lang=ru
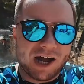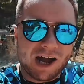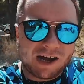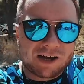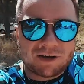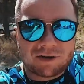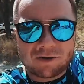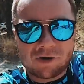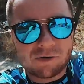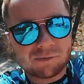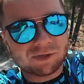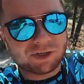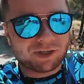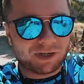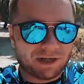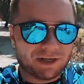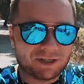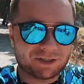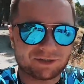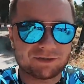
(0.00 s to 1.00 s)
огромное
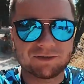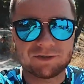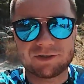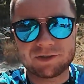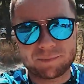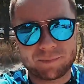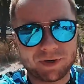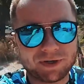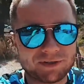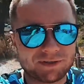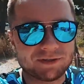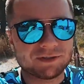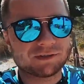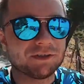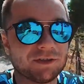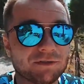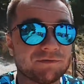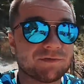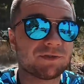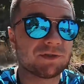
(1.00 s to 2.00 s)
количество
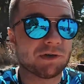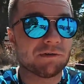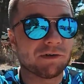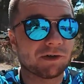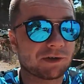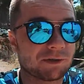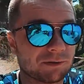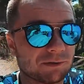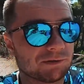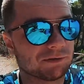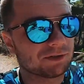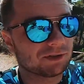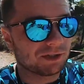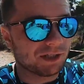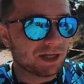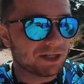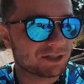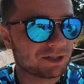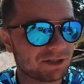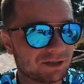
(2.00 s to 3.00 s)
серпантинов, и все вокруг, вот
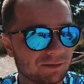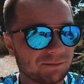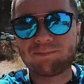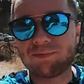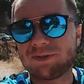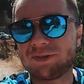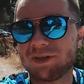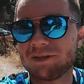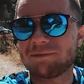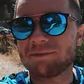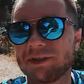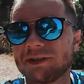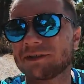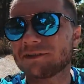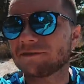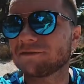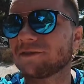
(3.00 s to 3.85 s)
каждые 50 метров